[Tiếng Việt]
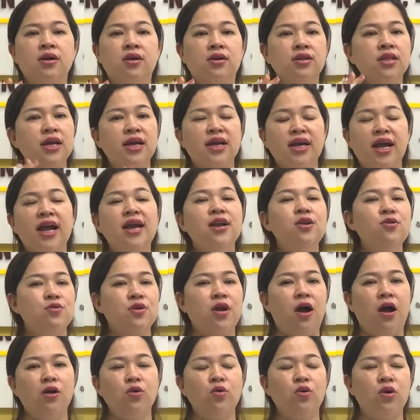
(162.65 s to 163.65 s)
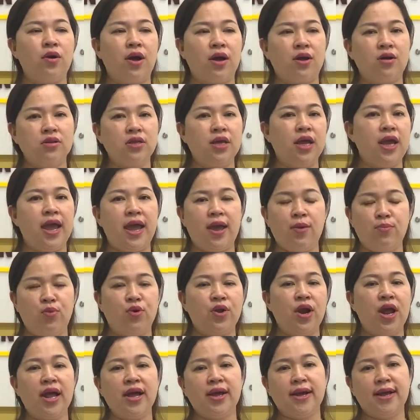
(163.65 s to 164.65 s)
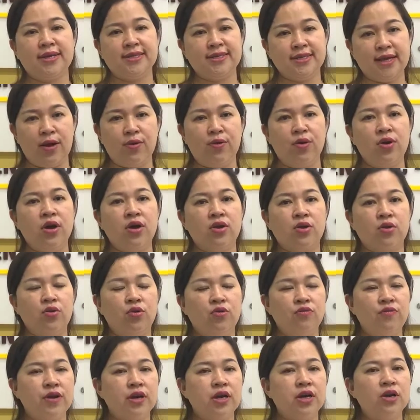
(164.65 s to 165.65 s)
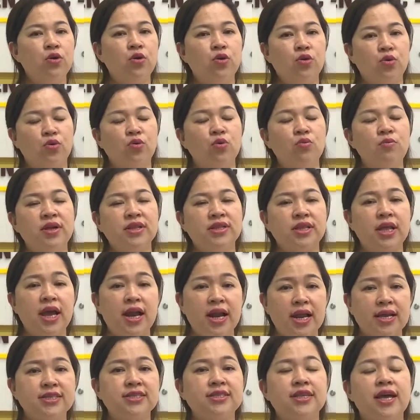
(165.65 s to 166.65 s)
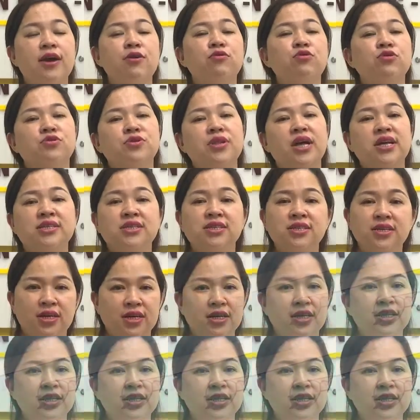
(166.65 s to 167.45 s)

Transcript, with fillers: có thể ngay lúc đó luôn hoặc có thể hẹn một hai ngày sau đối với cái đội ngũ mà telesale của chúng ta xử